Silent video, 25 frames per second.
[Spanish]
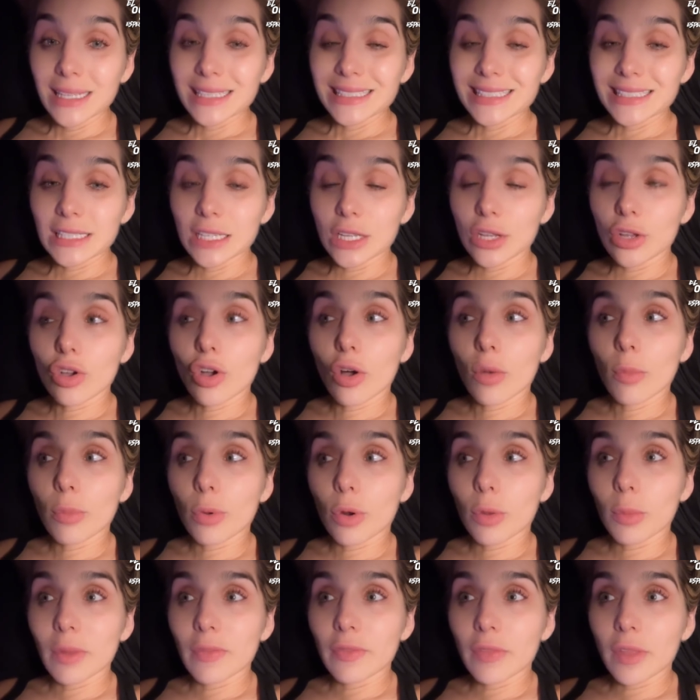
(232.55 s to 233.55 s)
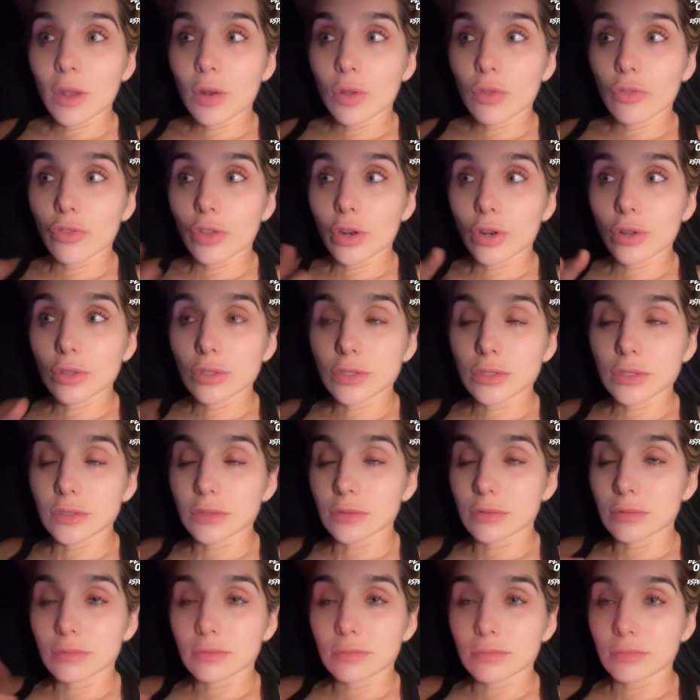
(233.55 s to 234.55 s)
sin comprometer
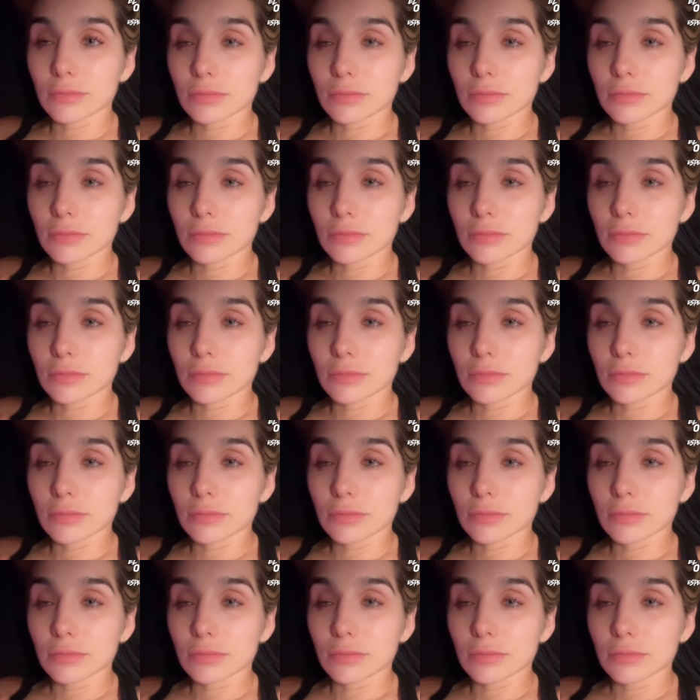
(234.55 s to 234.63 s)
otros